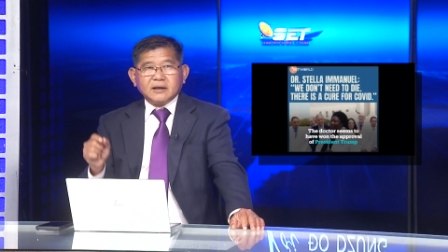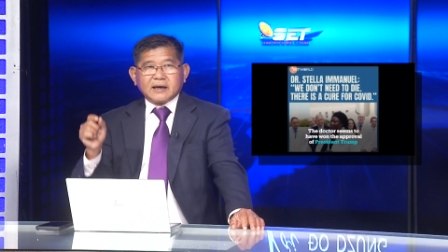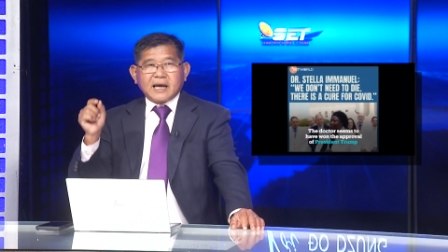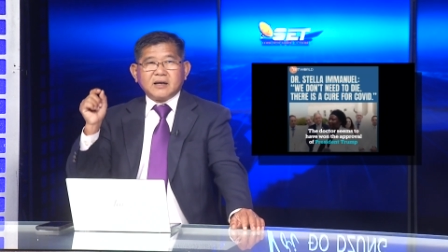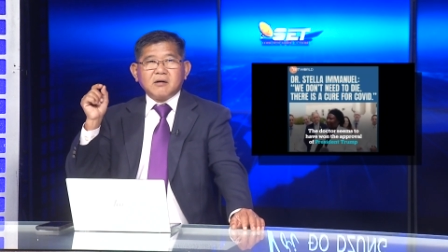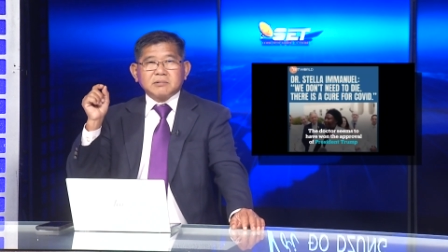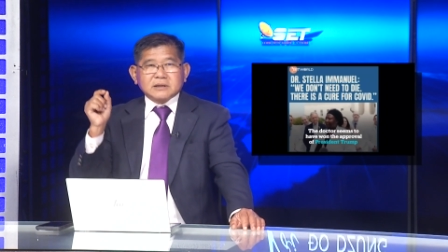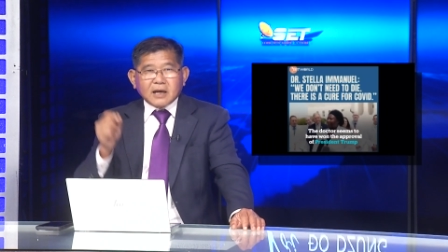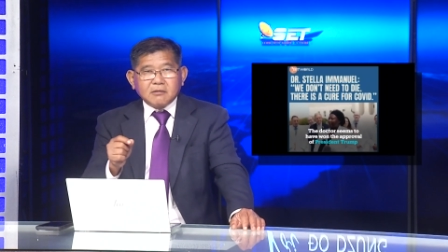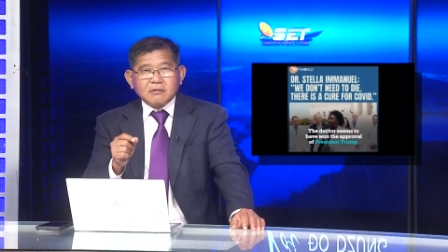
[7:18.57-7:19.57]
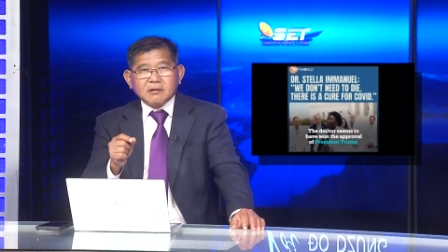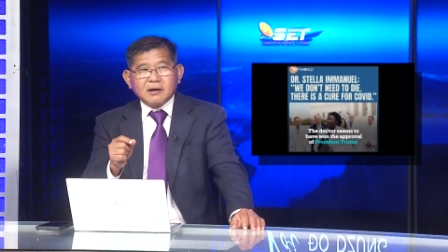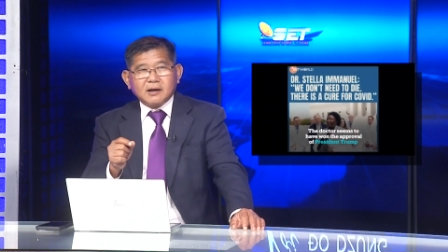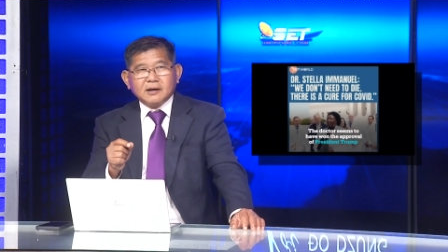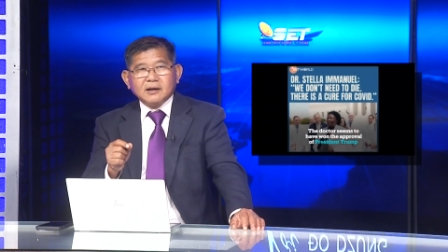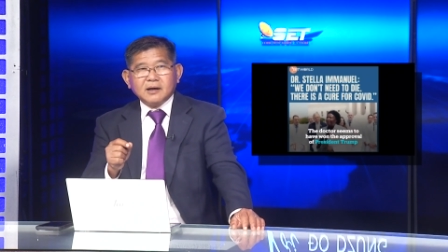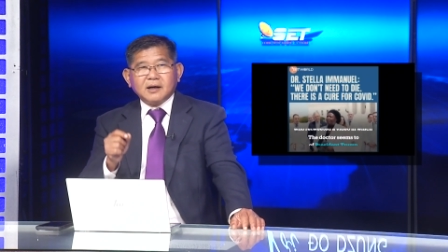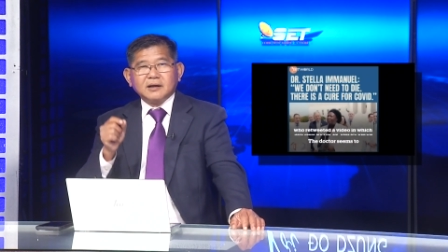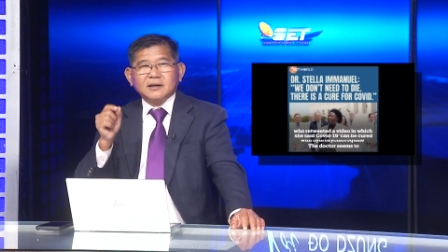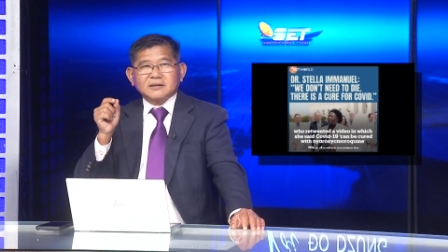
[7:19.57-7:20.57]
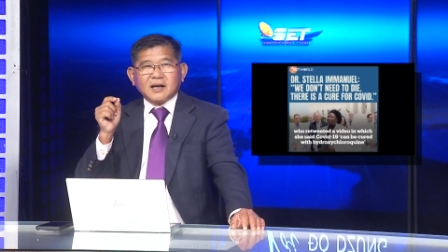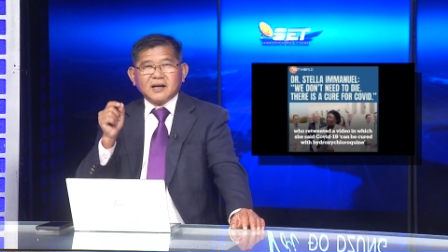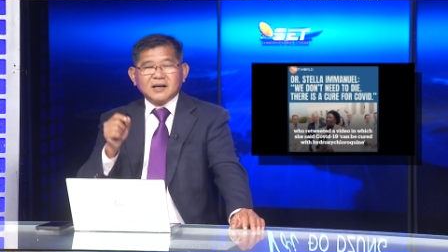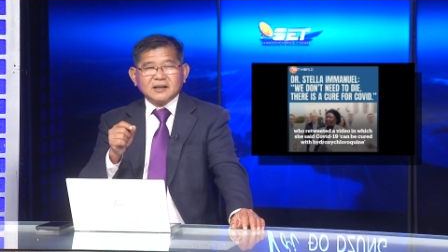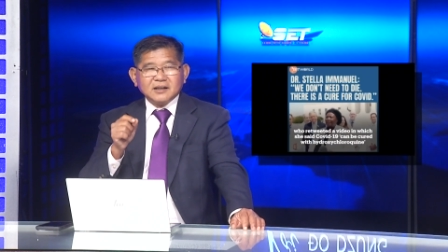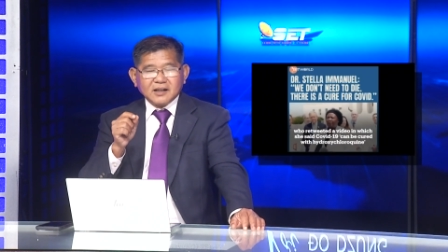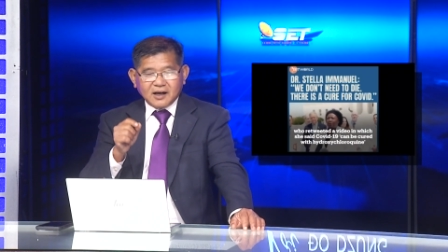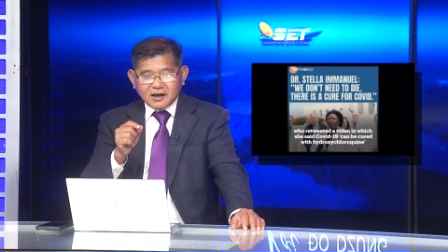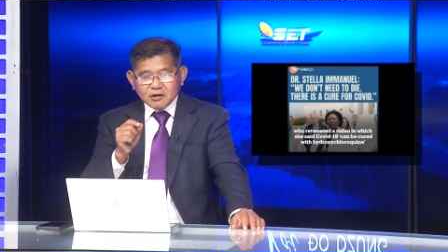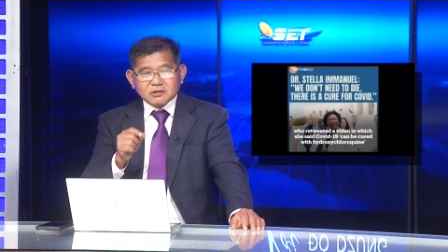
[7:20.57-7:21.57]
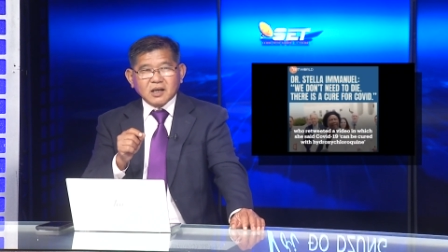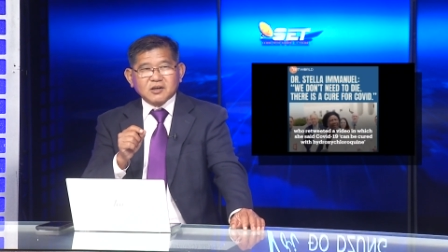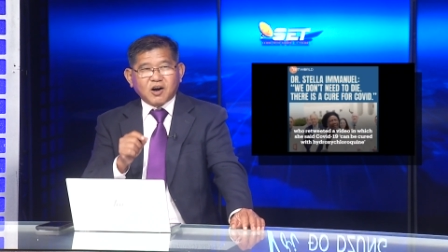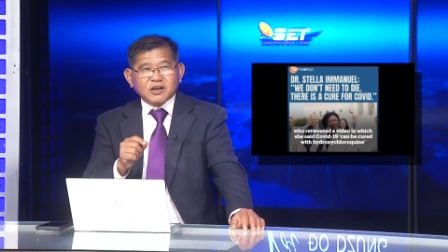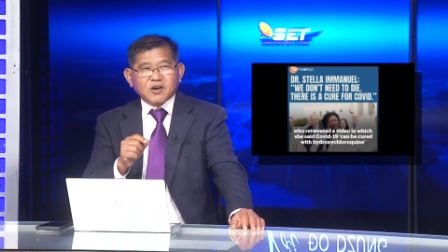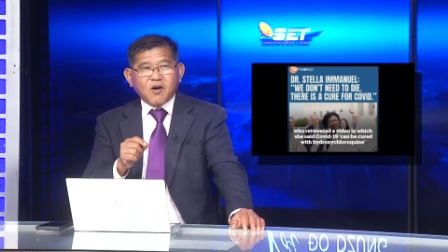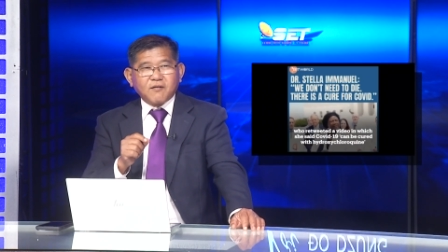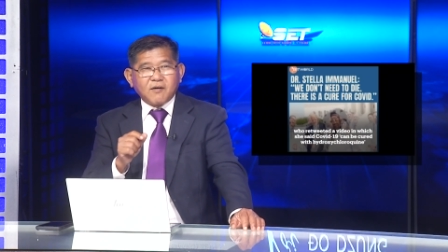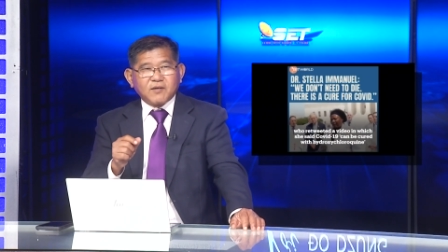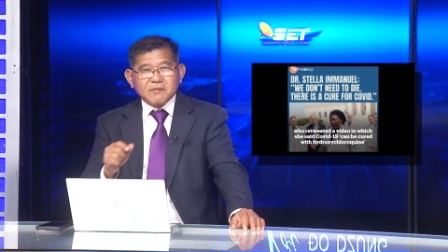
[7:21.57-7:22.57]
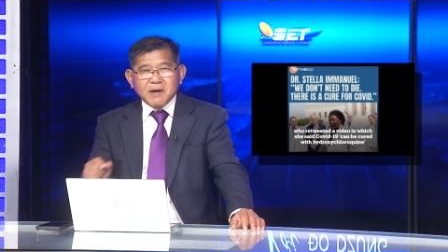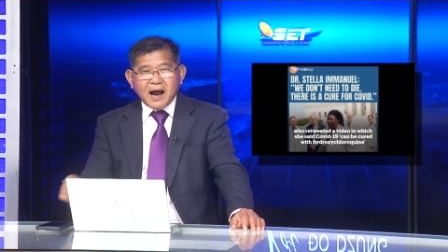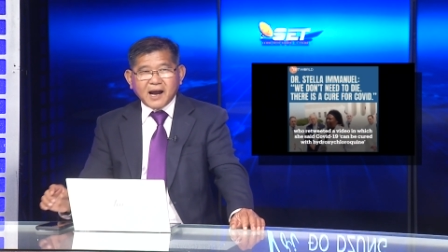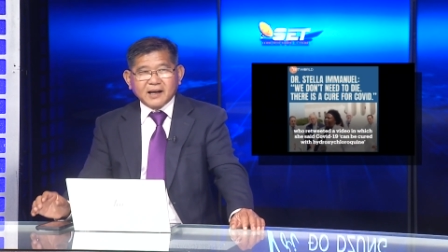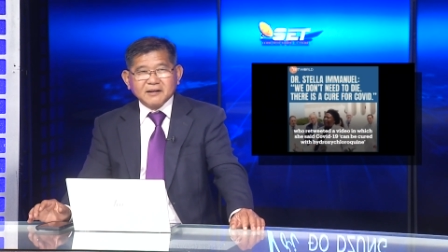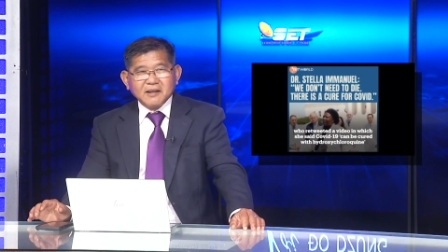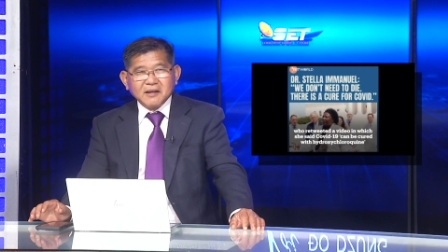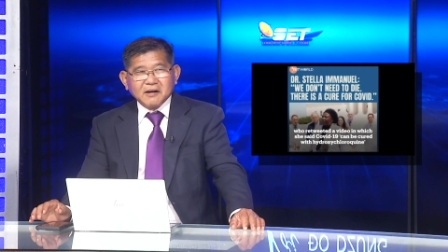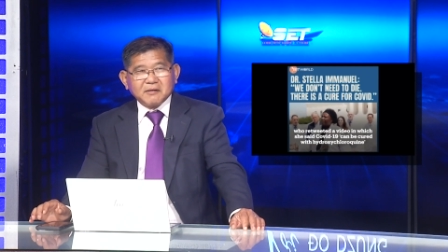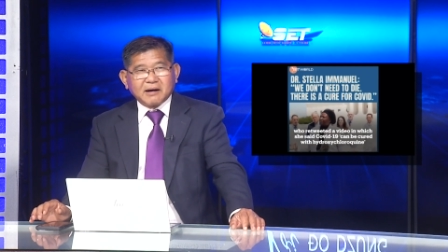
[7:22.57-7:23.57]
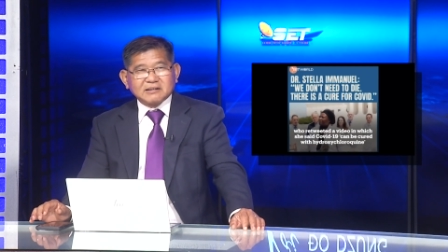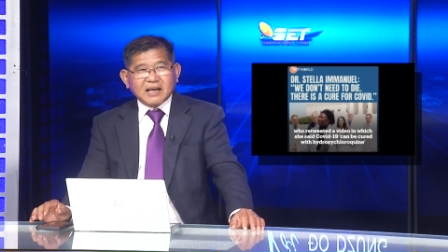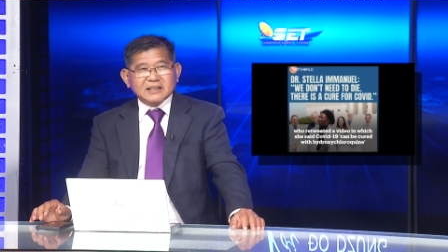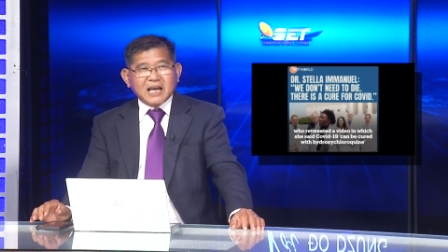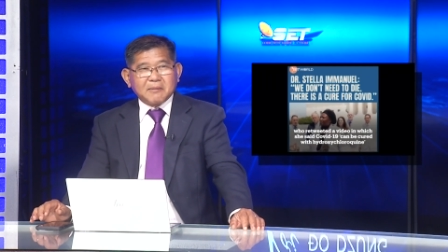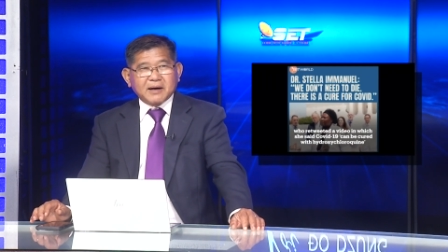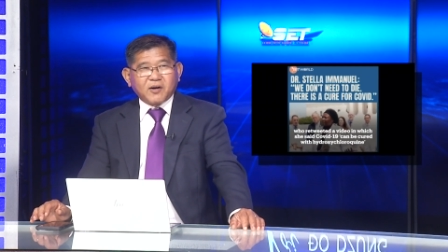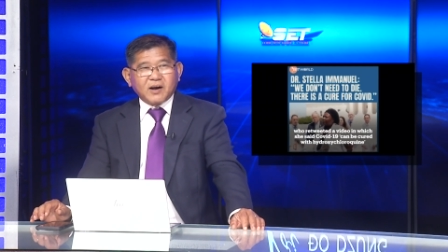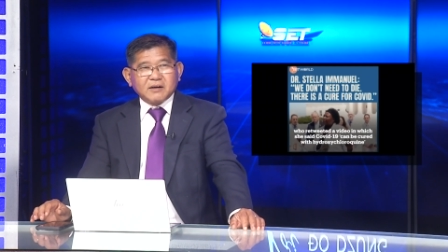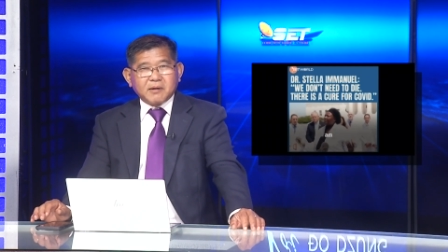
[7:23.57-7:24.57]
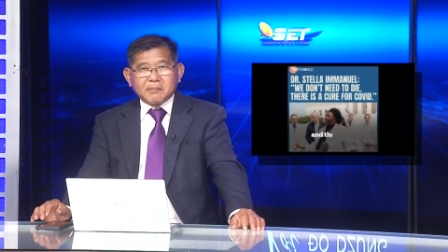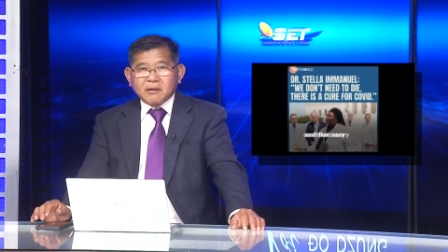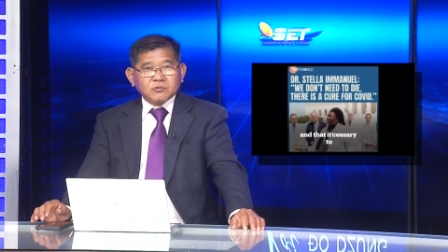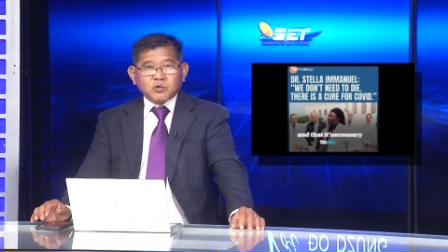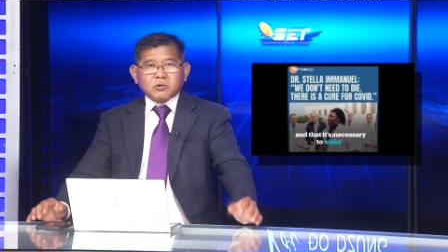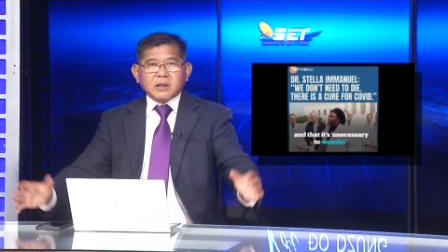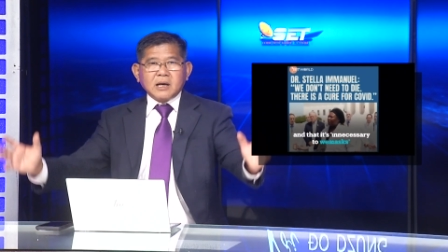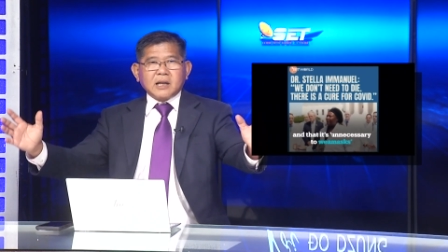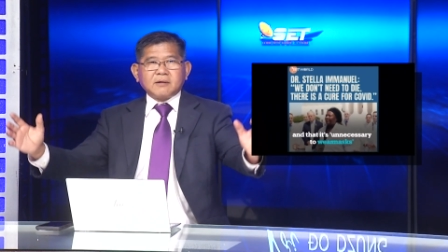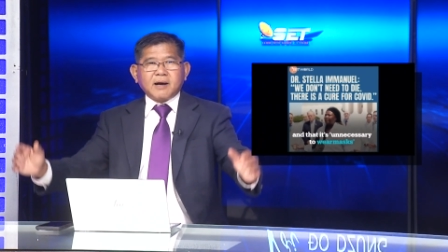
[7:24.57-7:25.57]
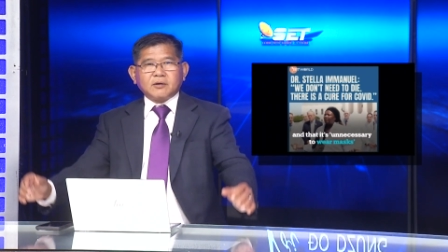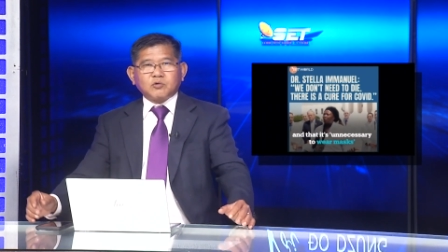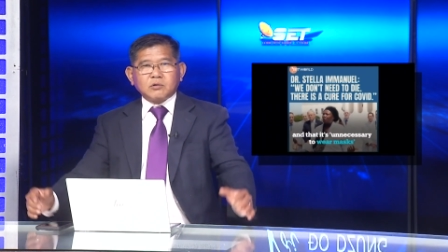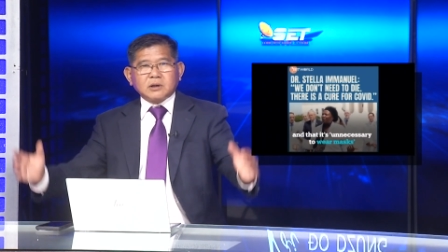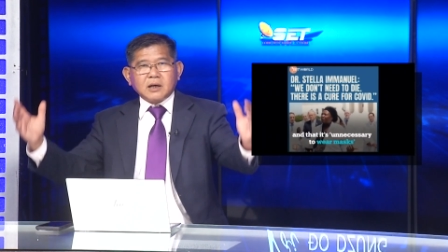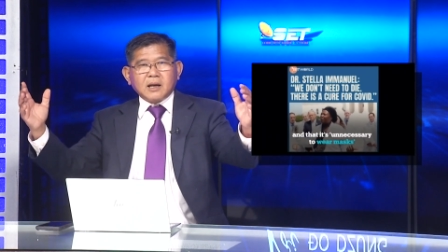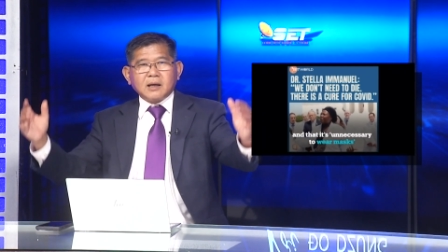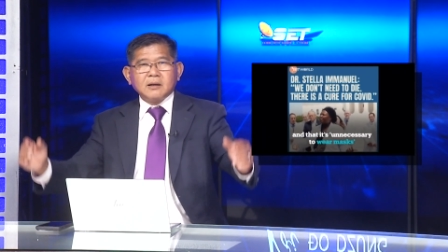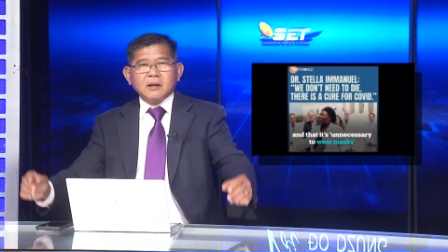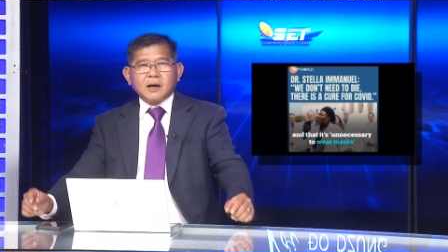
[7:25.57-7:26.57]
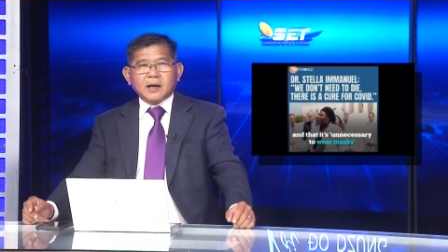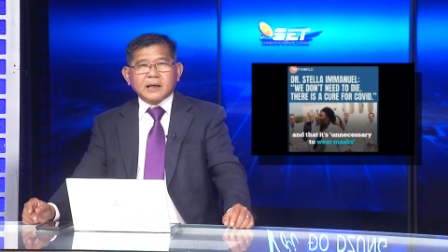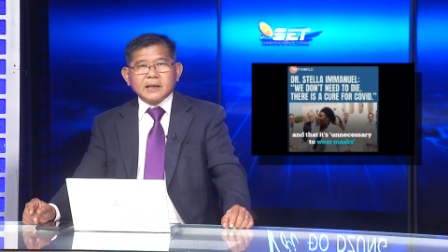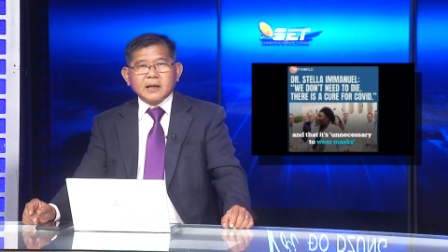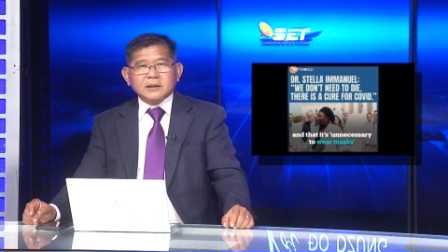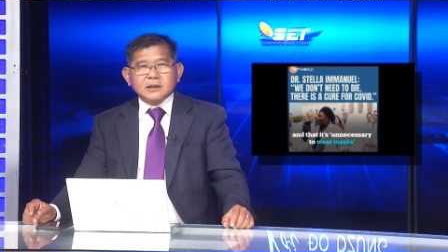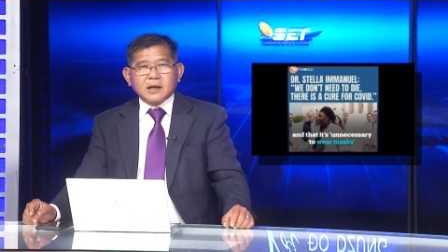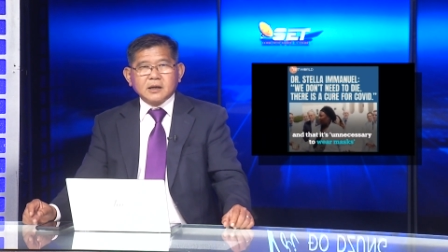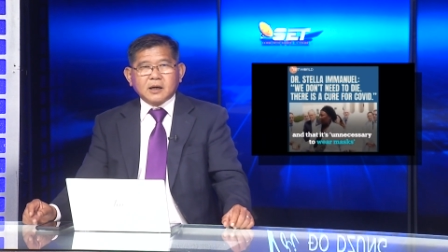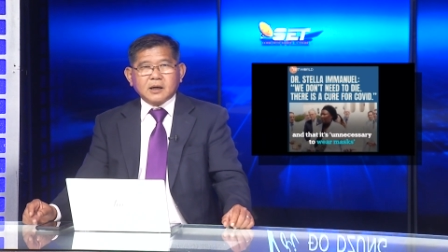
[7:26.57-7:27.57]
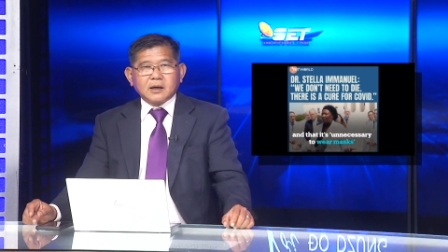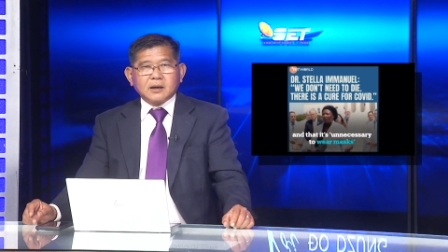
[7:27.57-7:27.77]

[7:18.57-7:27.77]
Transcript: Ngày hôm sau tờ Houston Chronicle phỏng vấn bà, bảo tại sao bà nói, bà bảo tôi tin là như vậy, tôi tin là cái Ninh chữa được